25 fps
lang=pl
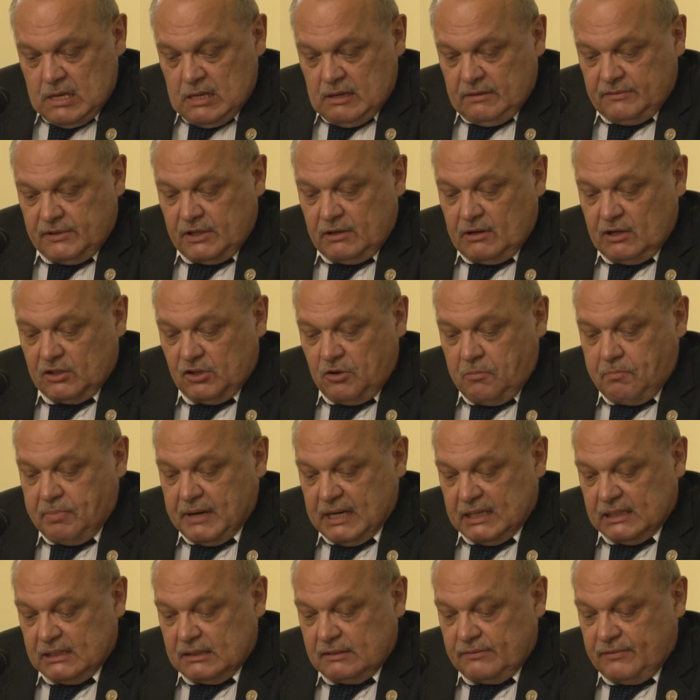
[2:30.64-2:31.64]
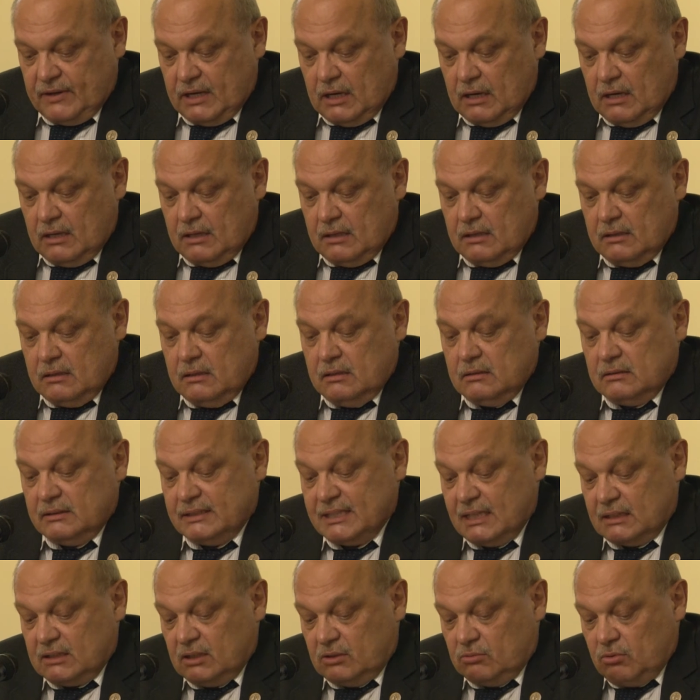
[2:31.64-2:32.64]
w działaniu państwa
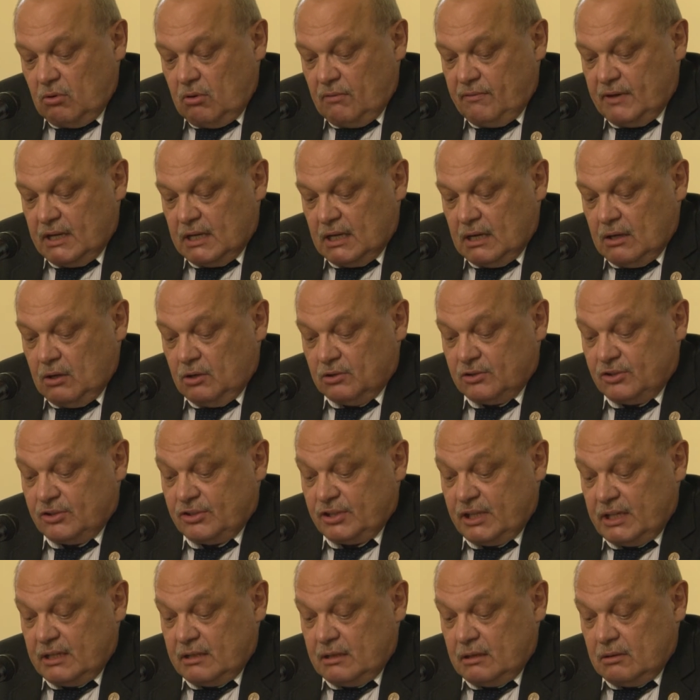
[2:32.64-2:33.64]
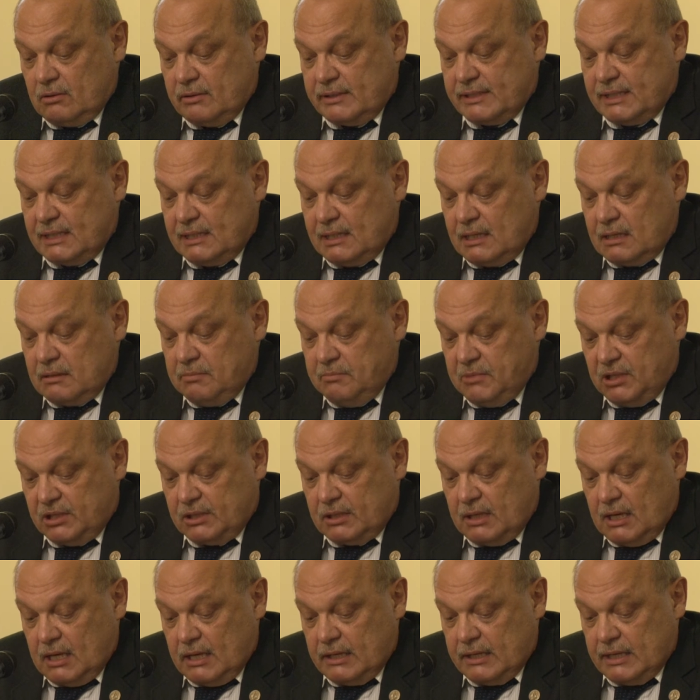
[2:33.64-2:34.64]
zatytułowana o trzech rodzajach
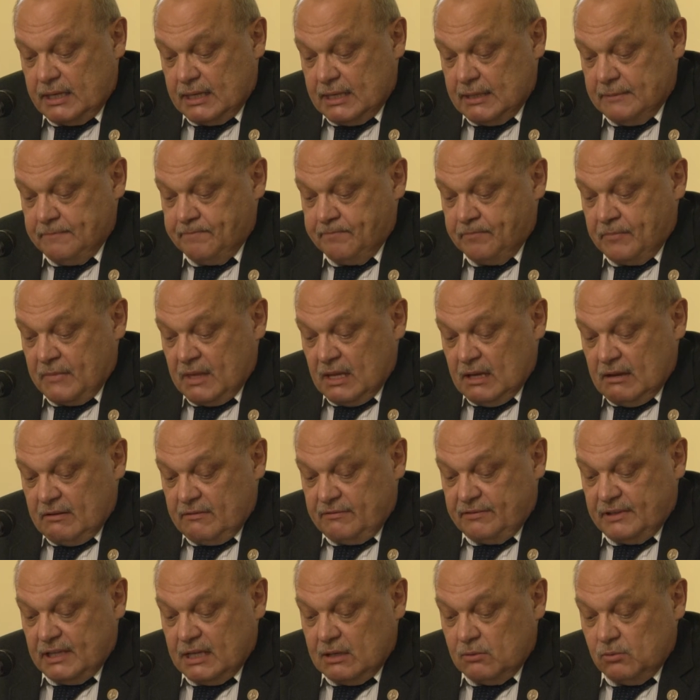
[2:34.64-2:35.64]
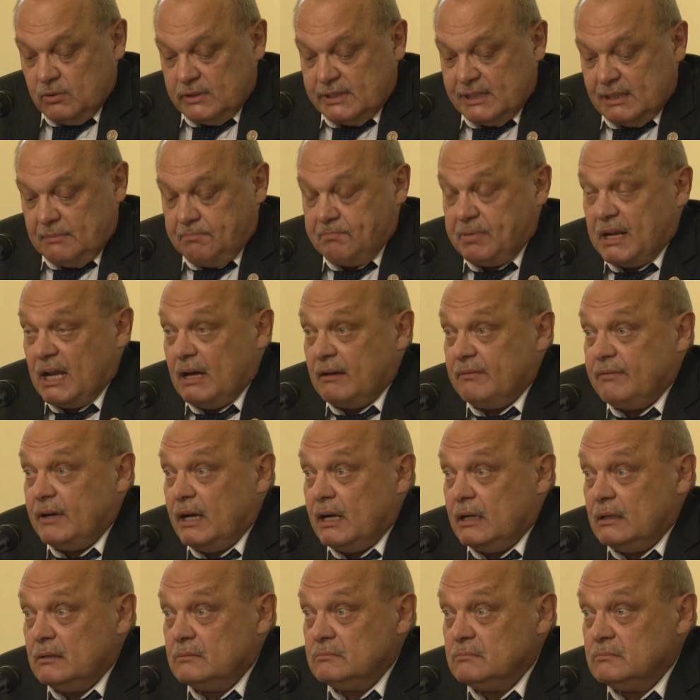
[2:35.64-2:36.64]
myślenia w nauce
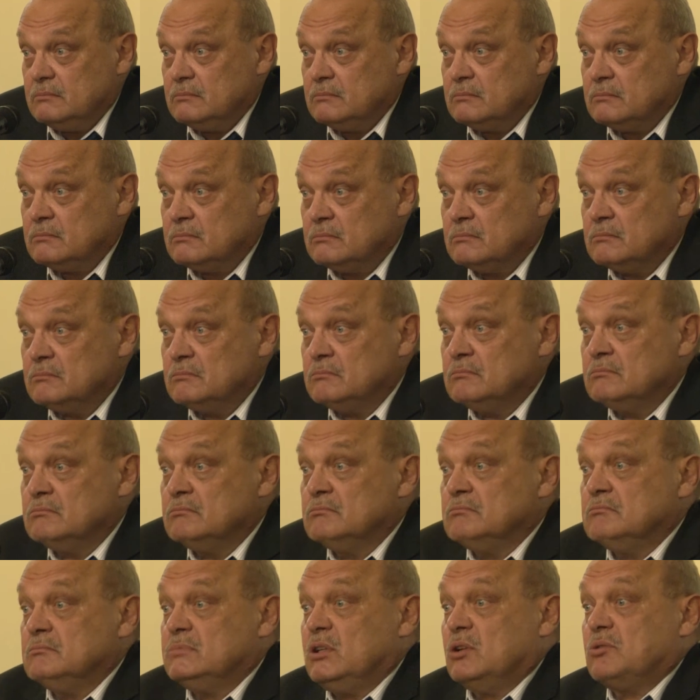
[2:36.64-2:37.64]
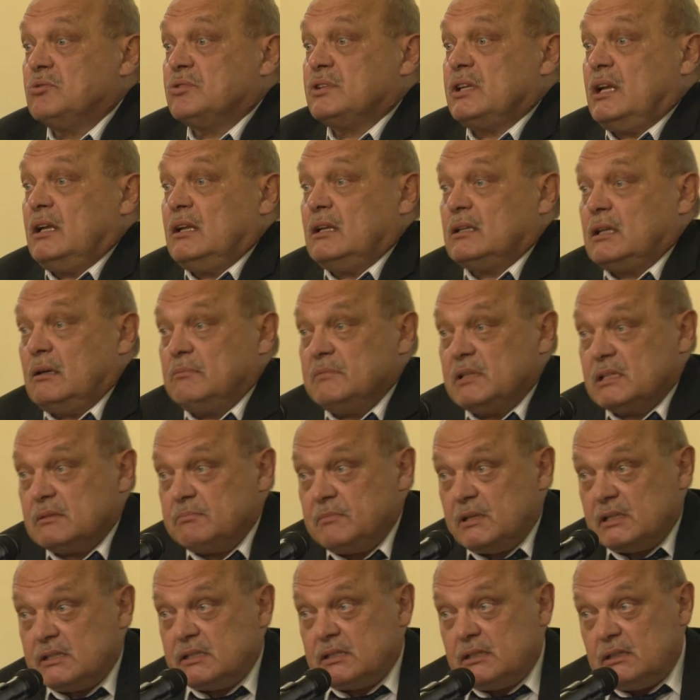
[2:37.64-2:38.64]
prawa. Poruszana no, tam jest
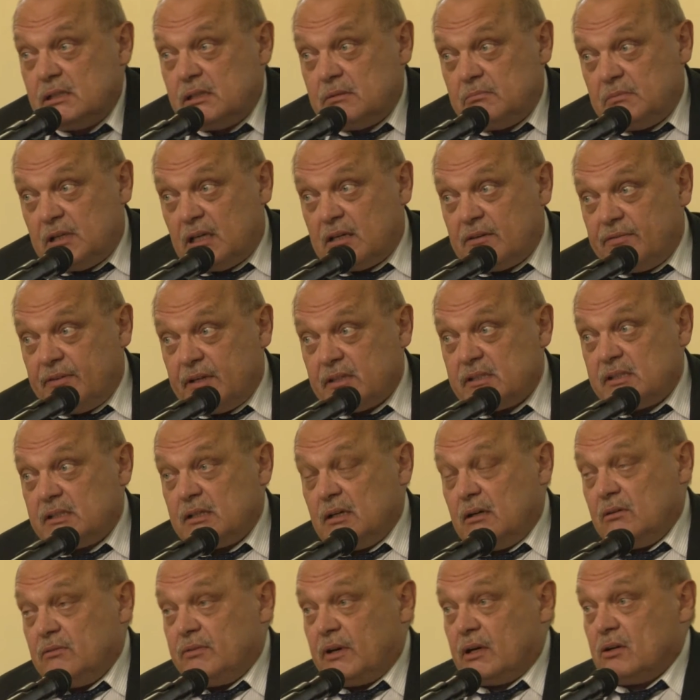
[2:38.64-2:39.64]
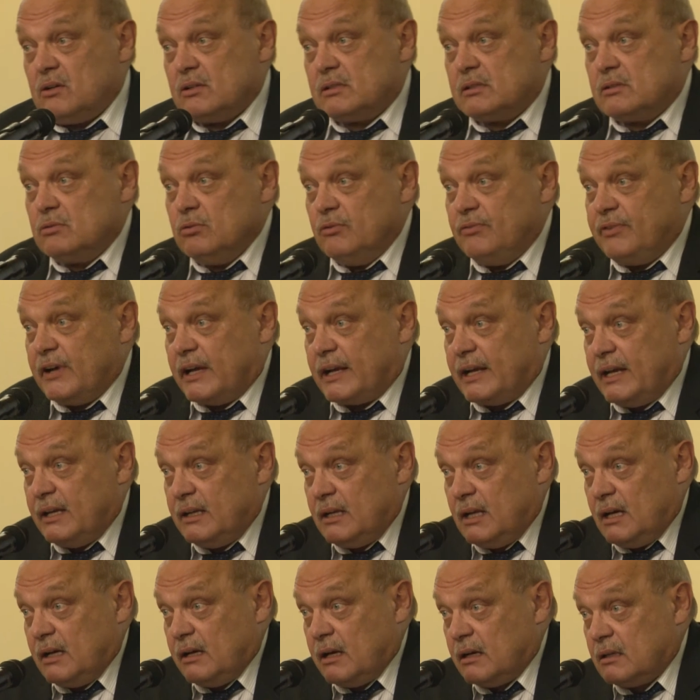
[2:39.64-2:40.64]
między innymi kwestia owego
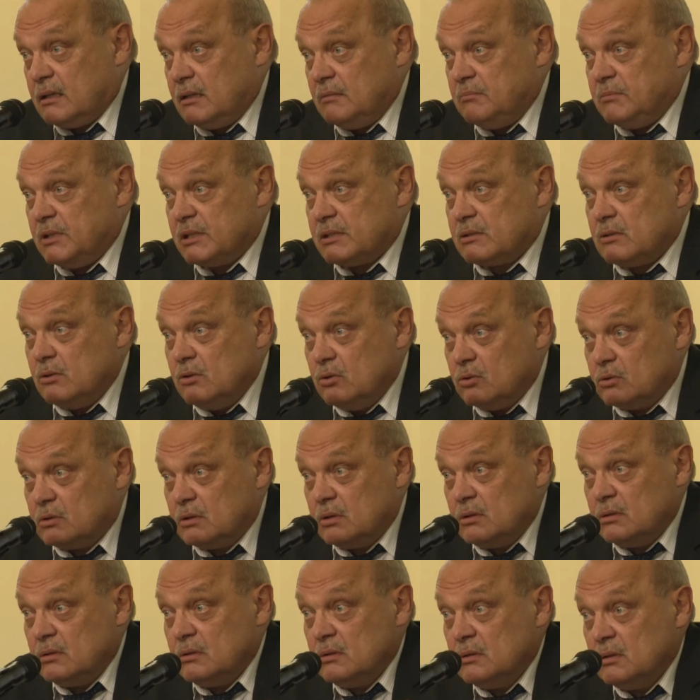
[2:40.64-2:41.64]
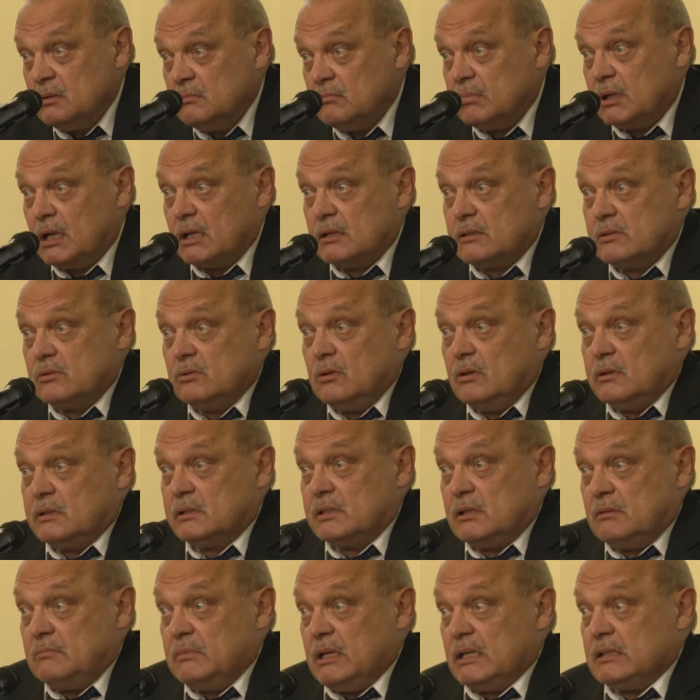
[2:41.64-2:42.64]
suwerena, jakim jest lud
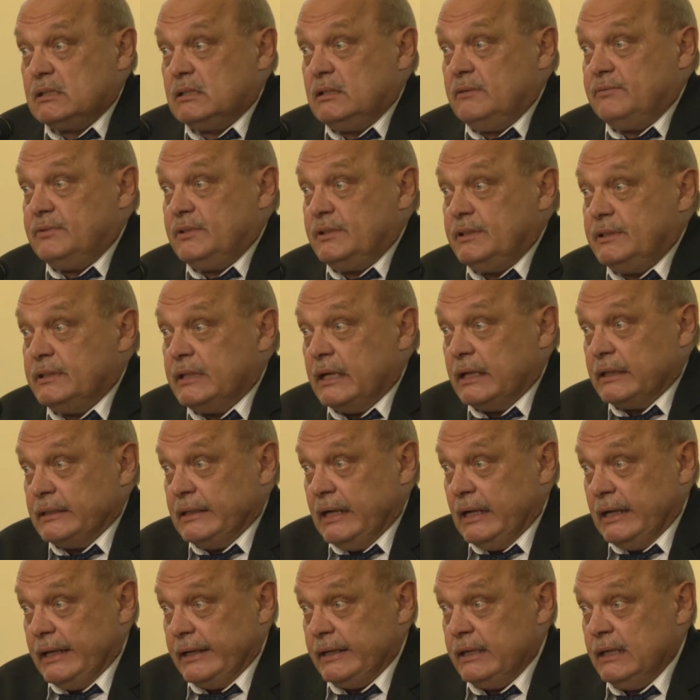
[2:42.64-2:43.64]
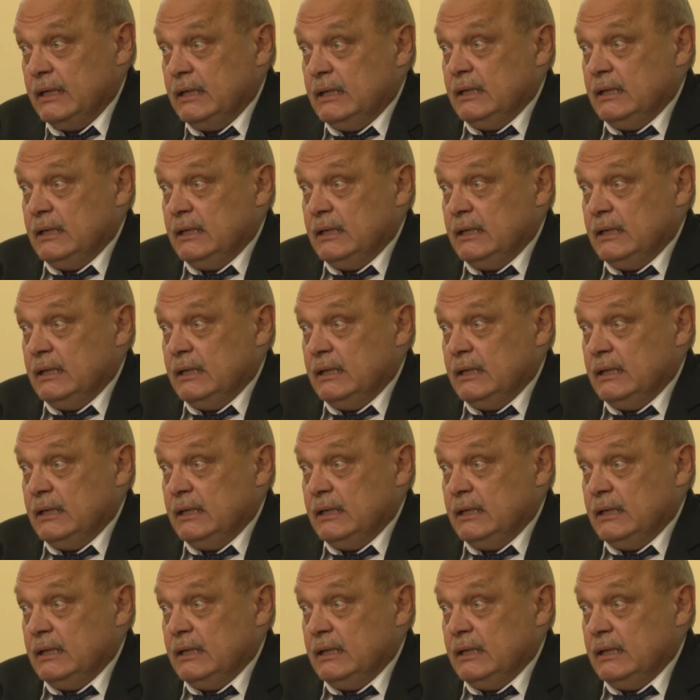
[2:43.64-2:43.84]
pracujący miast i wsi i tak dalej.